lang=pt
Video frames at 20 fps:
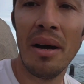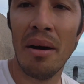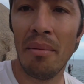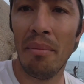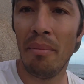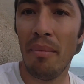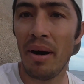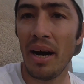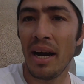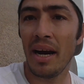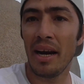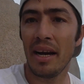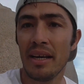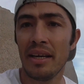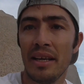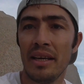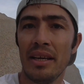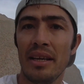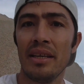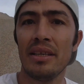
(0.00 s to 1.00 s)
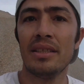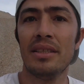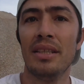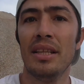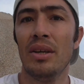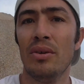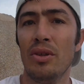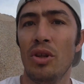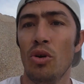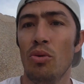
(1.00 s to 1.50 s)
mas
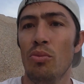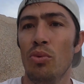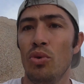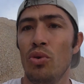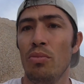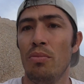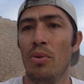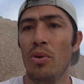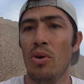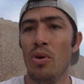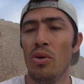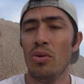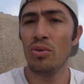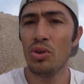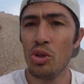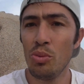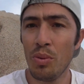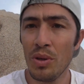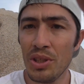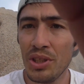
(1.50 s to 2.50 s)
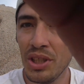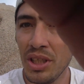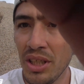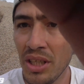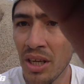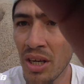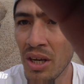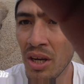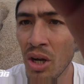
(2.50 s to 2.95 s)
não deu muito bom, tipo assim,